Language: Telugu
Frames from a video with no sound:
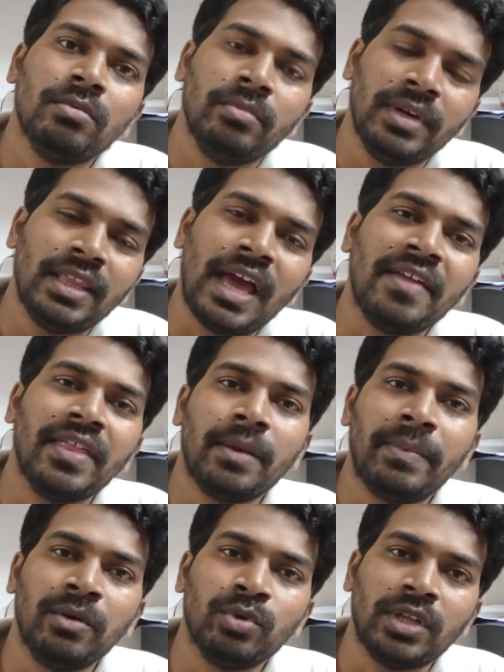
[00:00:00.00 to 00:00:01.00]
మీదే
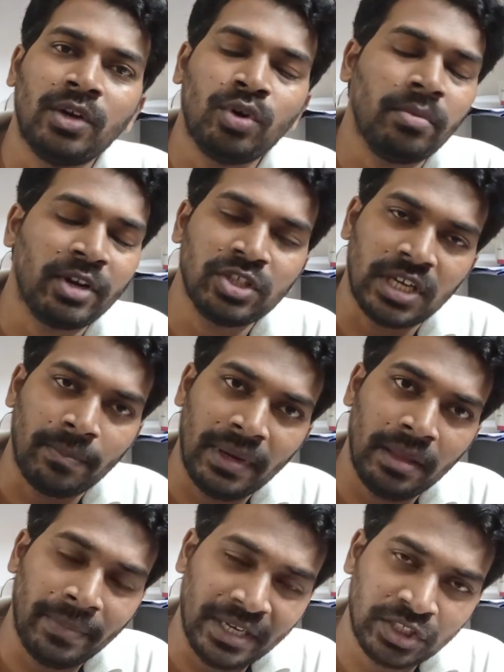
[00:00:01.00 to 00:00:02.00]
ఆధారపడి ఉందని కూడా మనం
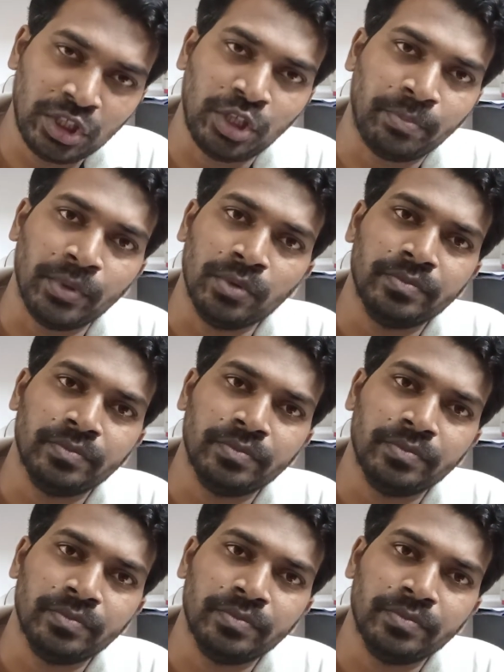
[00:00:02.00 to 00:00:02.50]
చెప్పలేని పరిస్థితి ఇప్పుడు